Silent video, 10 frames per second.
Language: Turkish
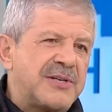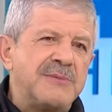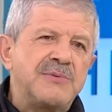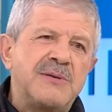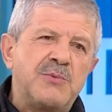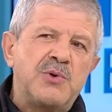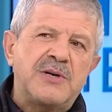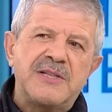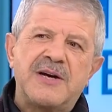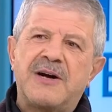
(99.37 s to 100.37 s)
Evet. Kimse bu
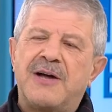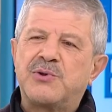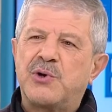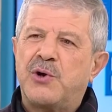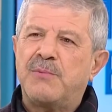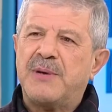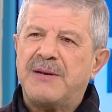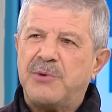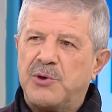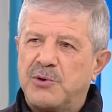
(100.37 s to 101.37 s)
ülkede kantoron
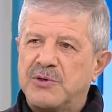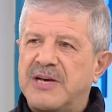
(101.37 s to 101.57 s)
bilmiyordu.